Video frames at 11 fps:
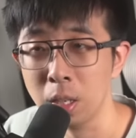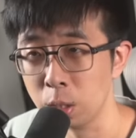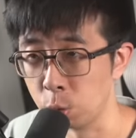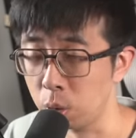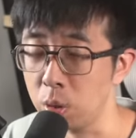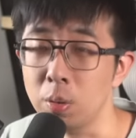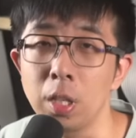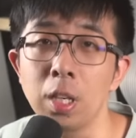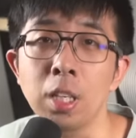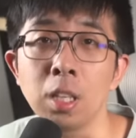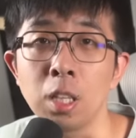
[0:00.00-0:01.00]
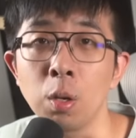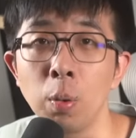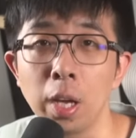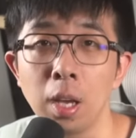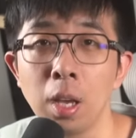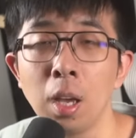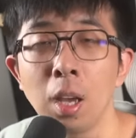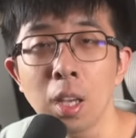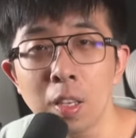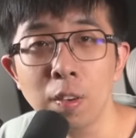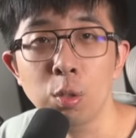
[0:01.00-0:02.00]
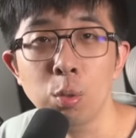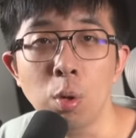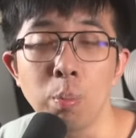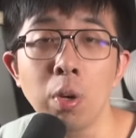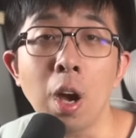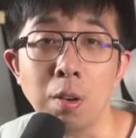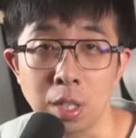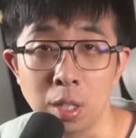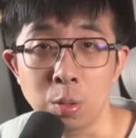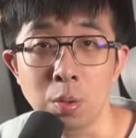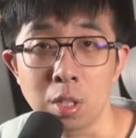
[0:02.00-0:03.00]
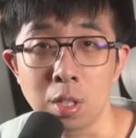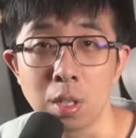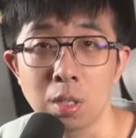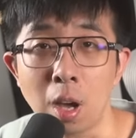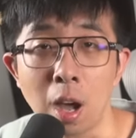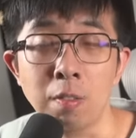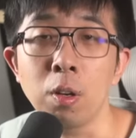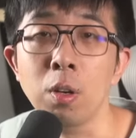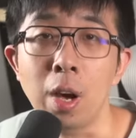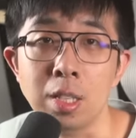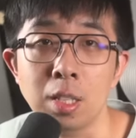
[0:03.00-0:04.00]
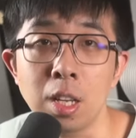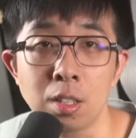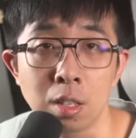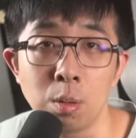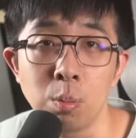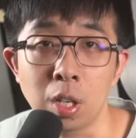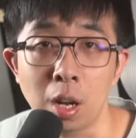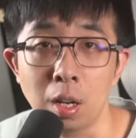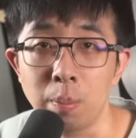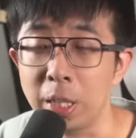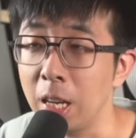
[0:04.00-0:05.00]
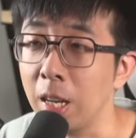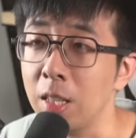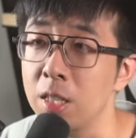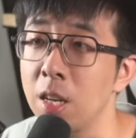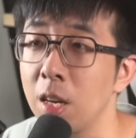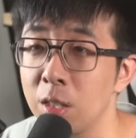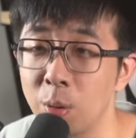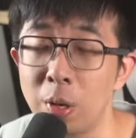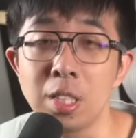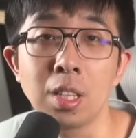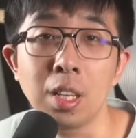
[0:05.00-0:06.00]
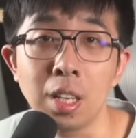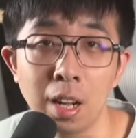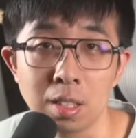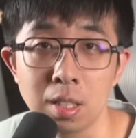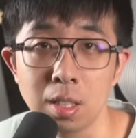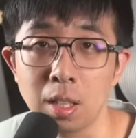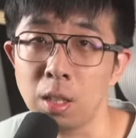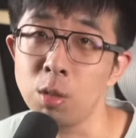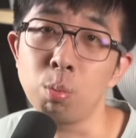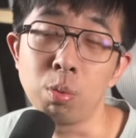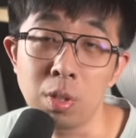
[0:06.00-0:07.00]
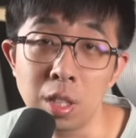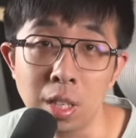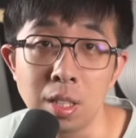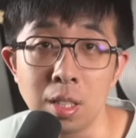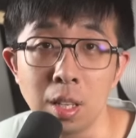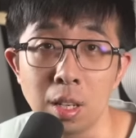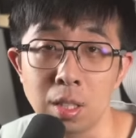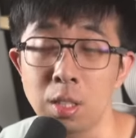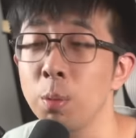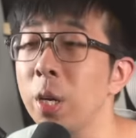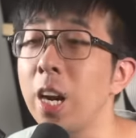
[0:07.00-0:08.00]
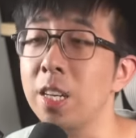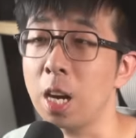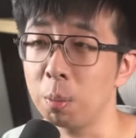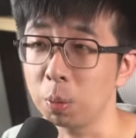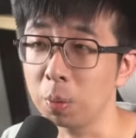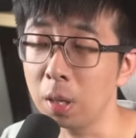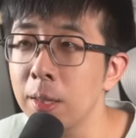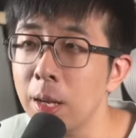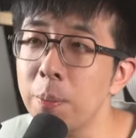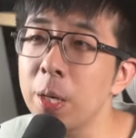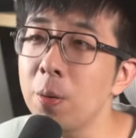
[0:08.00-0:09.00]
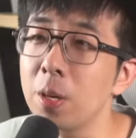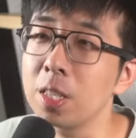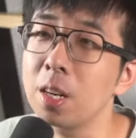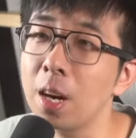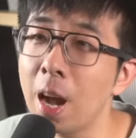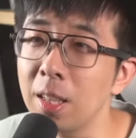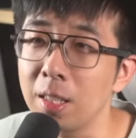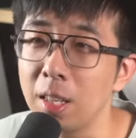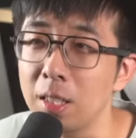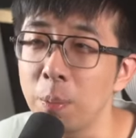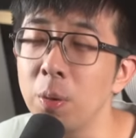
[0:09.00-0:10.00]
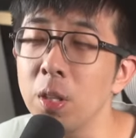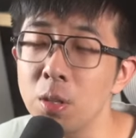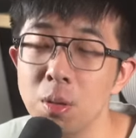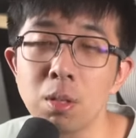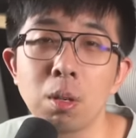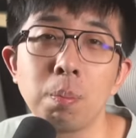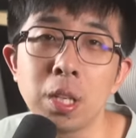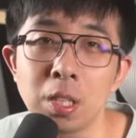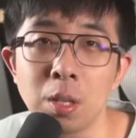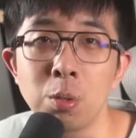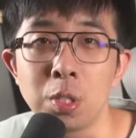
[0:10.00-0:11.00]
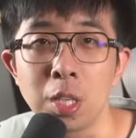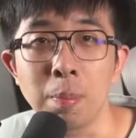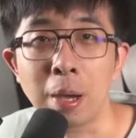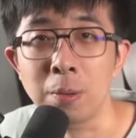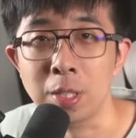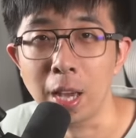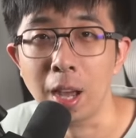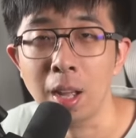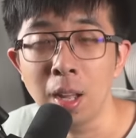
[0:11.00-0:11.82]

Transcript: 这纯属恶意诋毁。因为如果不搞这些措施，像 iPhone 6s 电池跟不上了，每天给你强制关机个一两次，那它就不是神机了，神经病还差不多。但是苹果这事儿干的呢，也不能说就是冰清玉洁白无瑕，